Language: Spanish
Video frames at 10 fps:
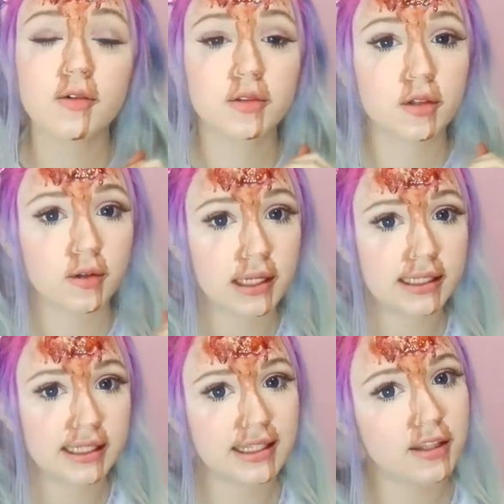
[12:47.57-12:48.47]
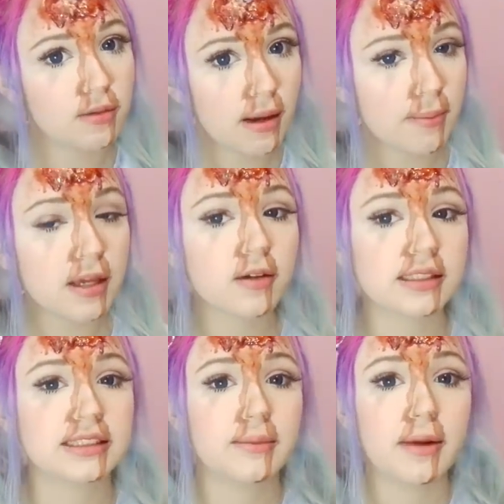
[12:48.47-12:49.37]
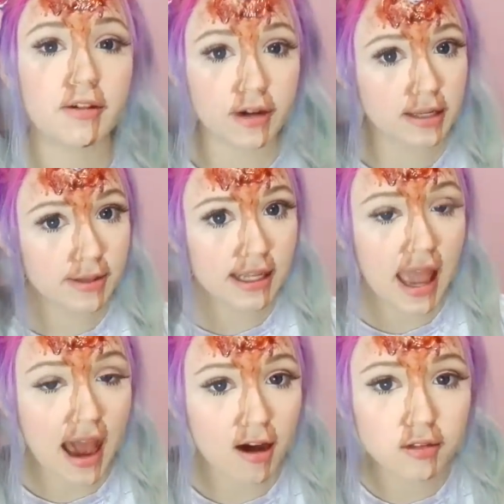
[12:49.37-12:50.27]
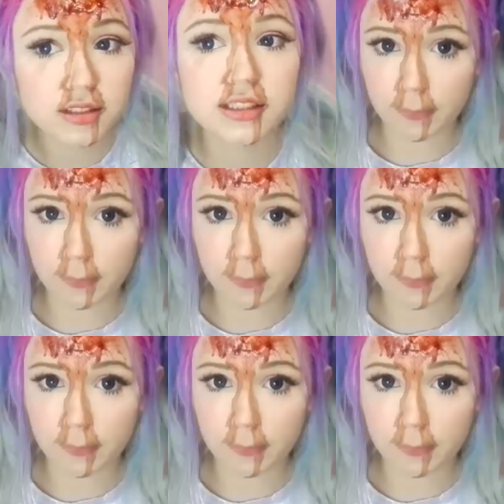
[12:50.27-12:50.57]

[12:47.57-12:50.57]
junto con la tienda de un amigo que se llama Raven House.